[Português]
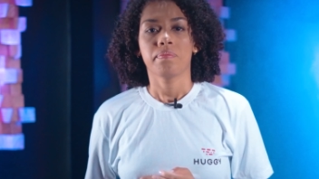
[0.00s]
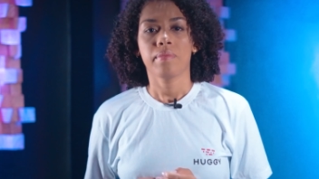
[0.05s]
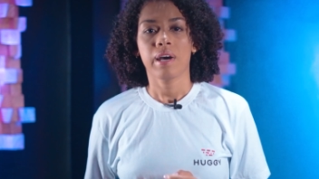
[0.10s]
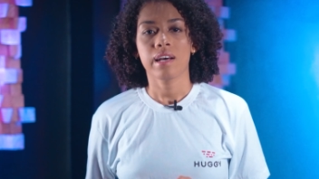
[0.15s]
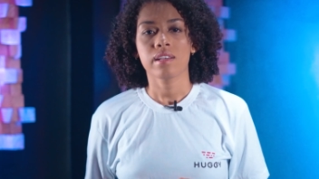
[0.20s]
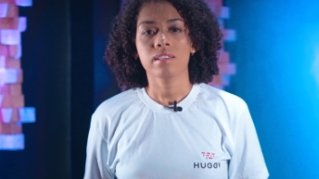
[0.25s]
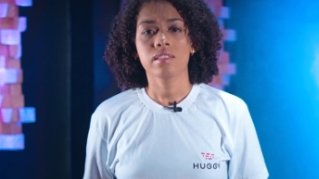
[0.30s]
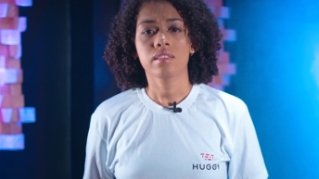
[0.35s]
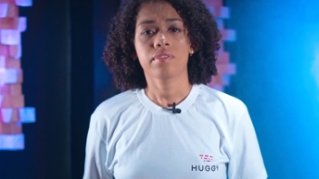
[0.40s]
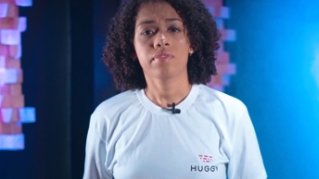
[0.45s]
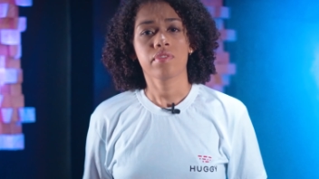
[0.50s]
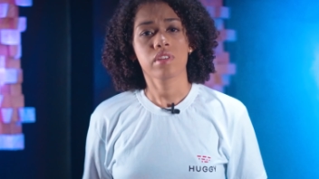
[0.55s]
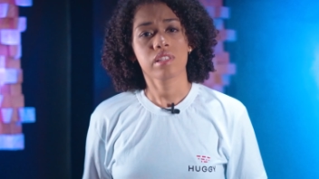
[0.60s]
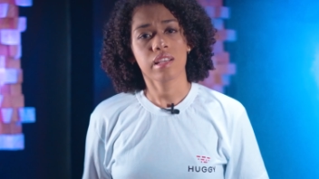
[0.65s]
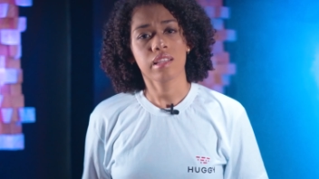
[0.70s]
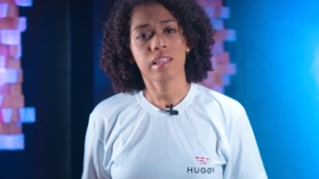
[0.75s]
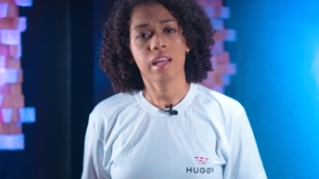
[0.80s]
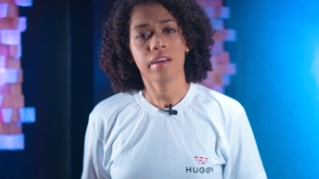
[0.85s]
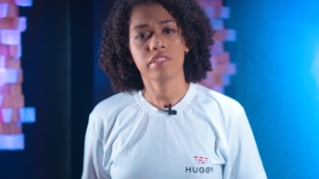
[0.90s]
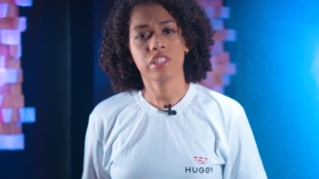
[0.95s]
Mas
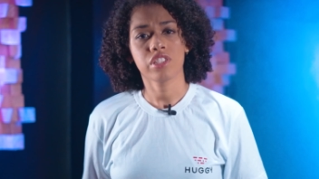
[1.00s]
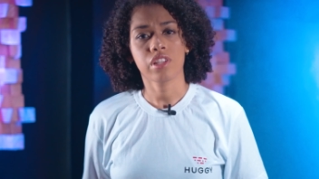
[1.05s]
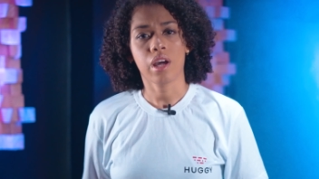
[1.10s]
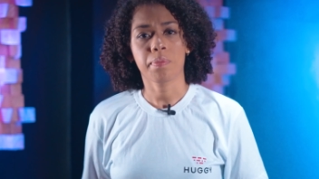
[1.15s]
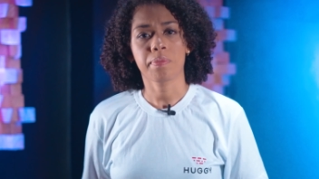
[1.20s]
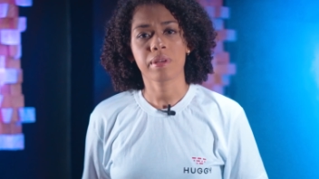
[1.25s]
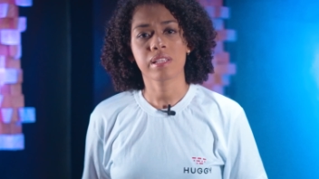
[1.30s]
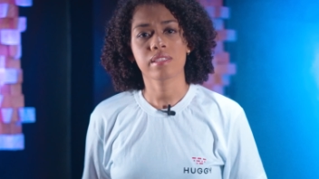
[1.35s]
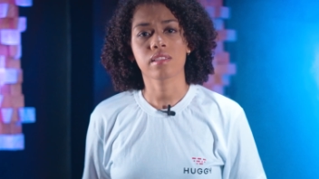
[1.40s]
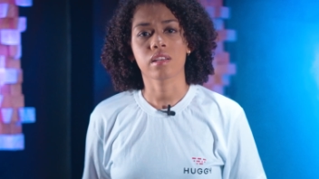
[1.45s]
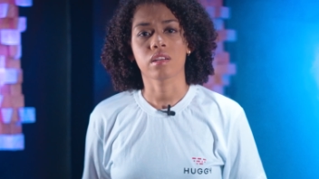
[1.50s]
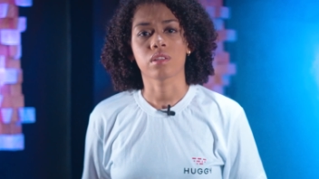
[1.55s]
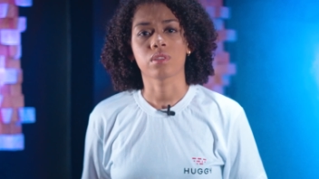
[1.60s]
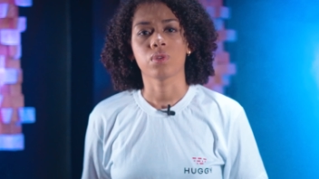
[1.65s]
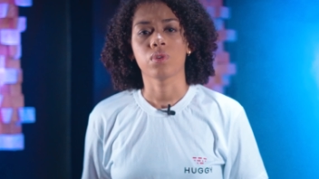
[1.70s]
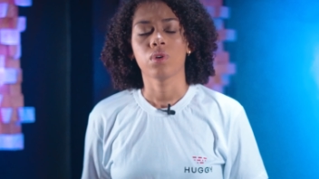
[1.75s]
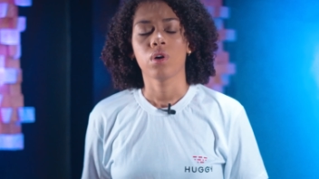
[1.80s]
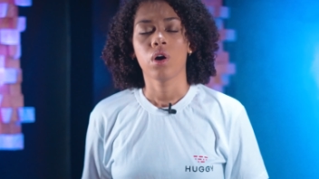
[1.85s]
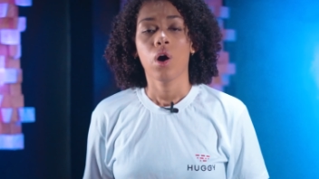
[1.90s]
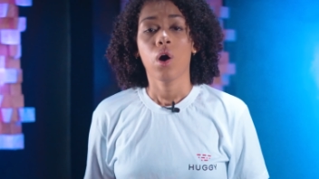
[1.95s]
você deve estar
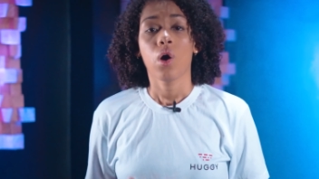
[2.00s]
pensando,